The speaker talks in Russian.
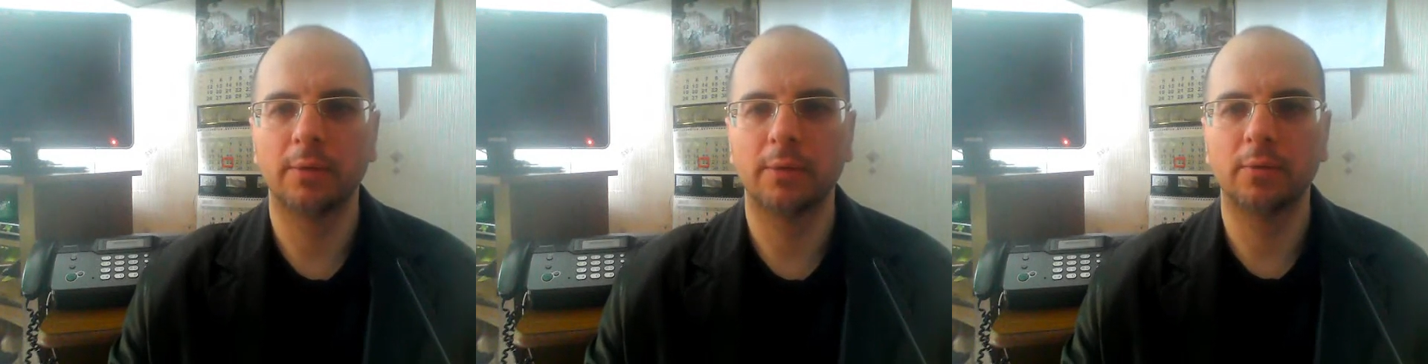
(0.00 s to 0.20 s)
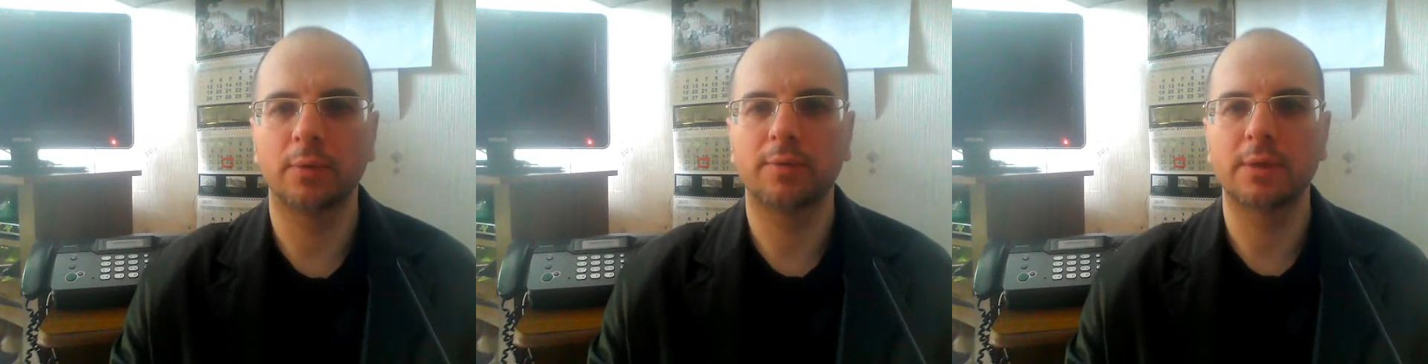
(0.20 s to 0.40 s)

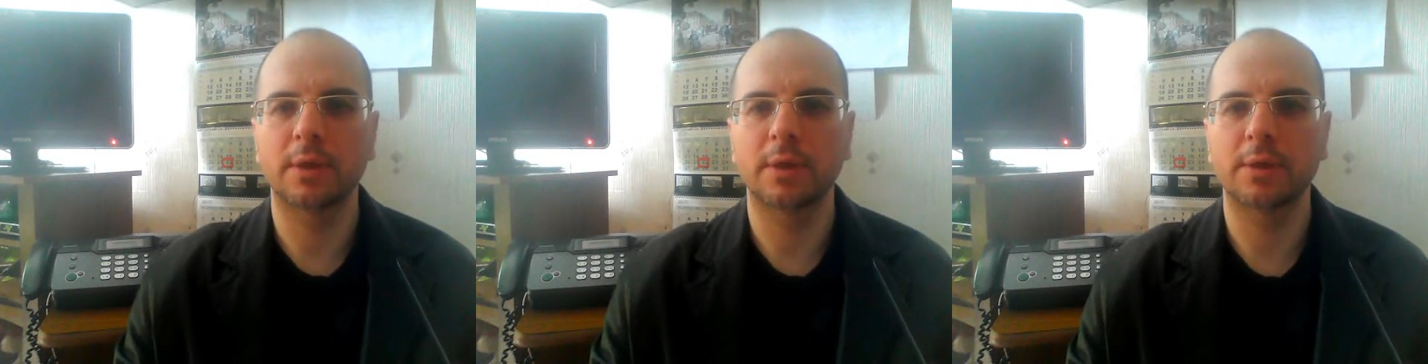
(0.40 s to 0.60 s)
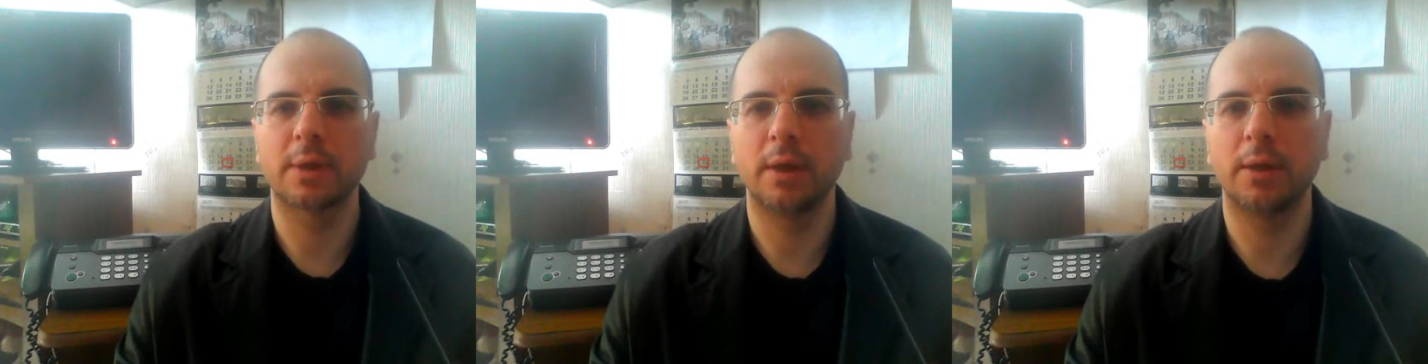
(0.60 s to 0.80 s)
Вот все
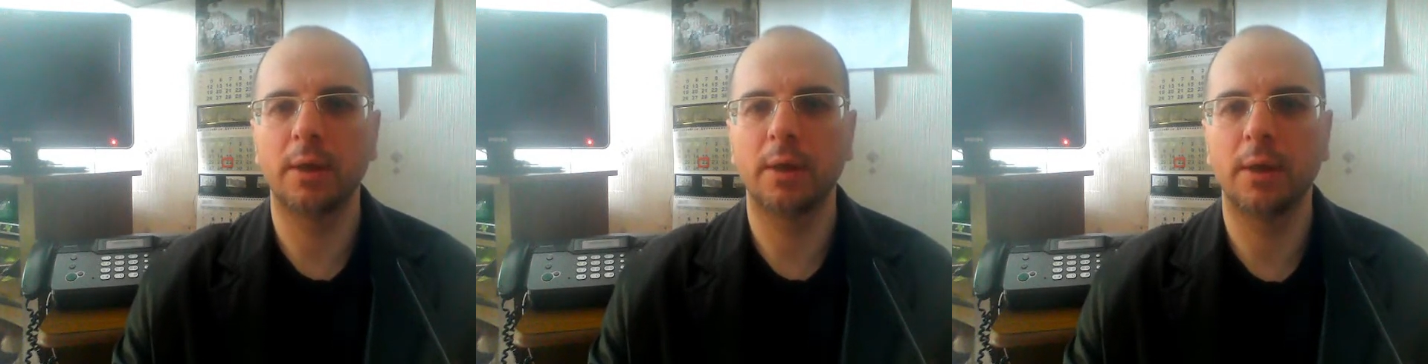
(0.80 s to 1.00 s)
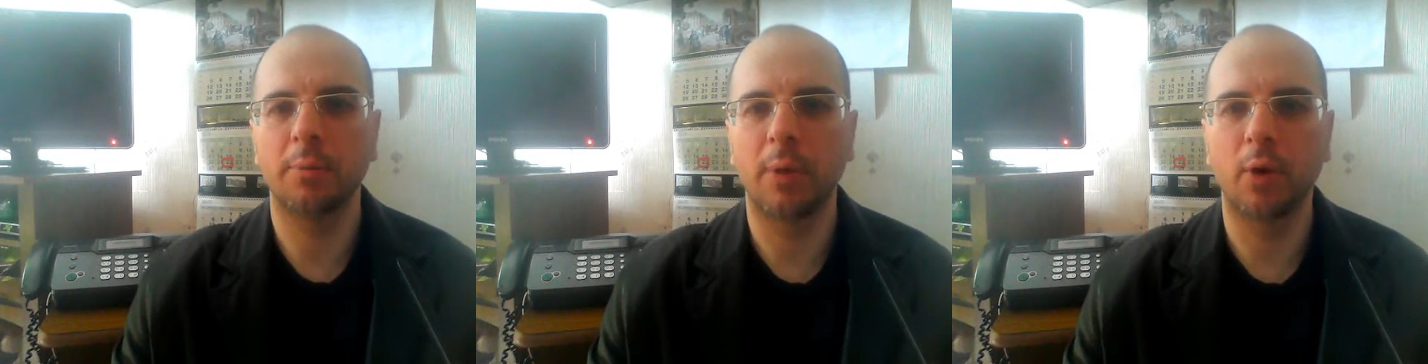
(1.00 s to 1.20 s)

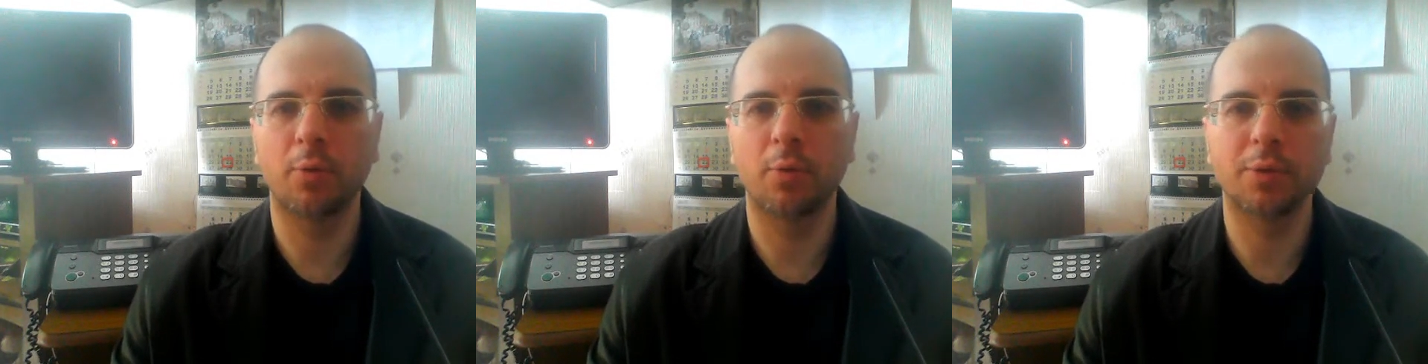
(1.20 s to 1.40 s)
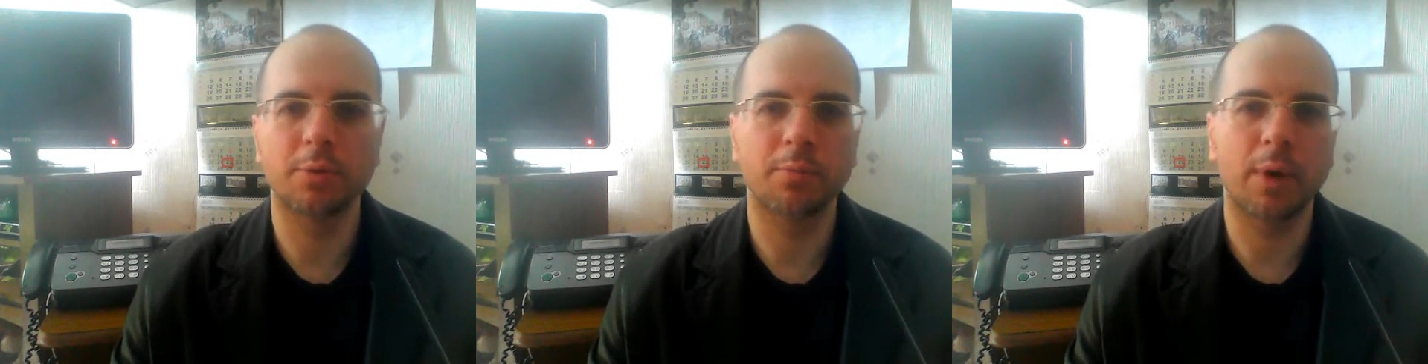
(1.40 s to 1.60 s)
остальные по общим